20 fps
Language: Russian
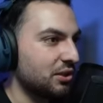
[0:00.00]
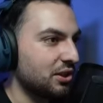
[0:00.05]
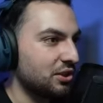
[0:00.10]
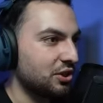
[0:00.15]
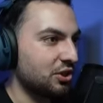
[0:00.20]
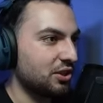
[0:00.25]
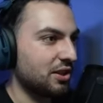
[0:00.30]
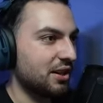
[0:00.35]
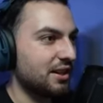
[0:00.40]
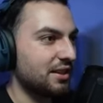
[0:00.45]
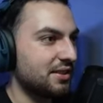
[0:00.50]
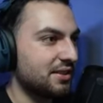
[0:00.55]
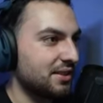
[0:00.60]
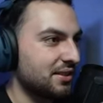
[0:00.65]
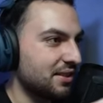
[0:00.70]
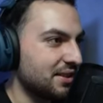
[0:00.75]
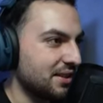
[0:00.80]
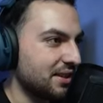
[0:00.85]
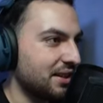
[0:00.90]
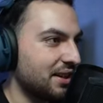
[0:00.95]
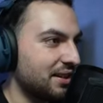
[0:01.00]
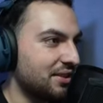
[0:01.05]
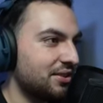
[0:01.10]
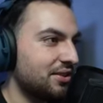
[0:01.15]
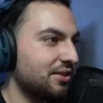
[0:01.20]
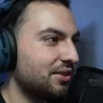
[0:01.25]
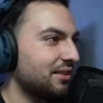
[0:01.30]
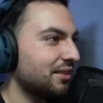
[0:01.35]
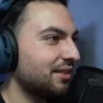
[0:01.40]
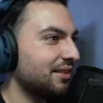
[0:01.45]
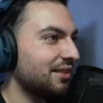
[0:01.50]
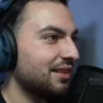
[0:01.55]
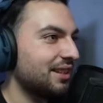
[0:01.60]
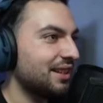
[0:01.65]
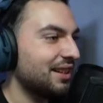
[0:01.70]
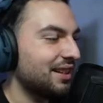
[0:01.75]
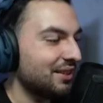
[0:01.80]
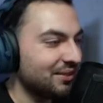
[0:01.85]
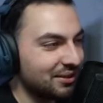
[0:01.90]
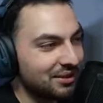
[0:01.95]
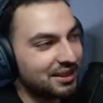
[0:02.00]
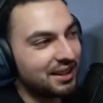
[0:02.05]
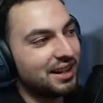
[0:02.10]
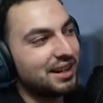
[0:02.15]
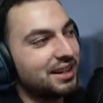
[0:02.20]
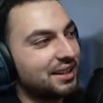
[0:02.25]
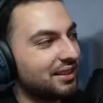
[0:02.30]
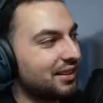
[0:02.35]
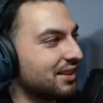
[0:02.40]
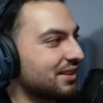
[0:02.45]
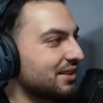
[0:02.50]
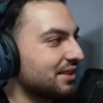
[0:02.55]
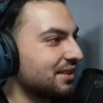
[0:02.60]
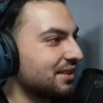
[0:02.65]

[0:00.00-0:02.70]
начинается дискач. Ну, это реально классно.